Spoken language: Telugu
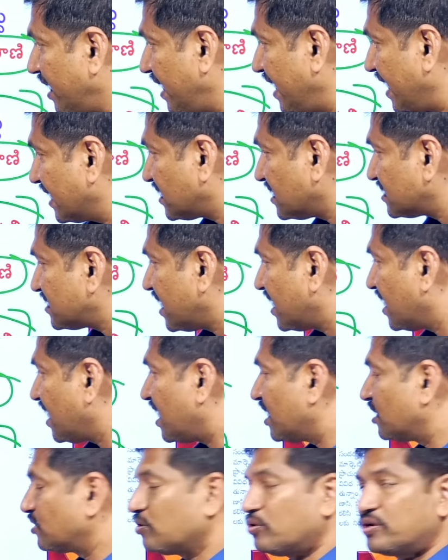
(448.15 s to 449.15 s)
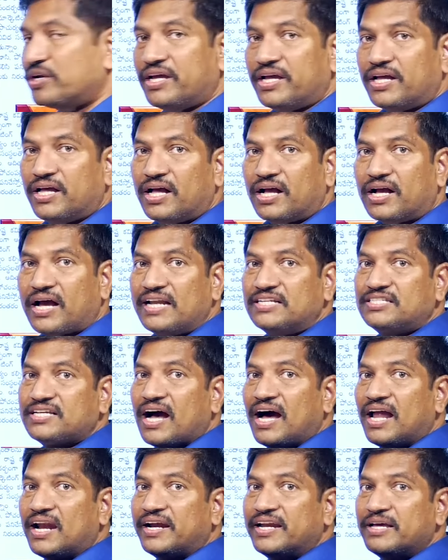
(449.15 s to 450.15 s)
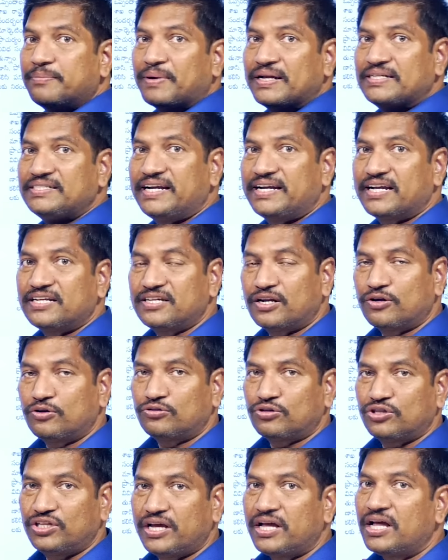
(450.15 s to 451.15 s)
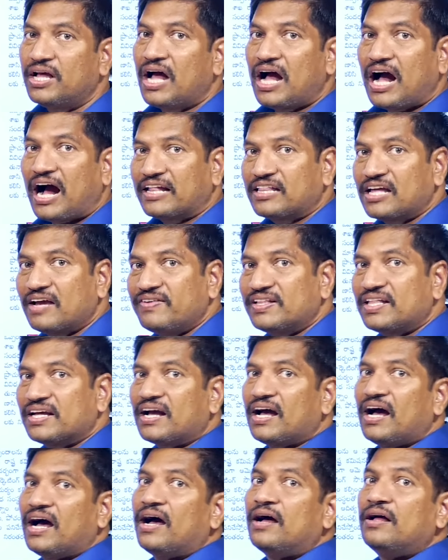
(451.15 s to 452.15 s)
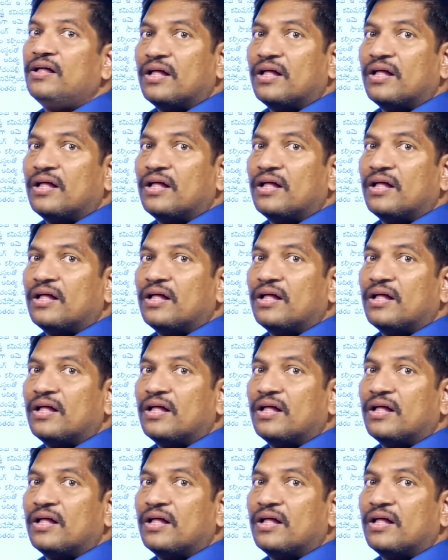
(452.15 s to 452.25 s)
నేత సంఘాలతోటి కలిసి ఆల్రెడీ పనిచేయడం జరుగుతుంది అదేవిధంగా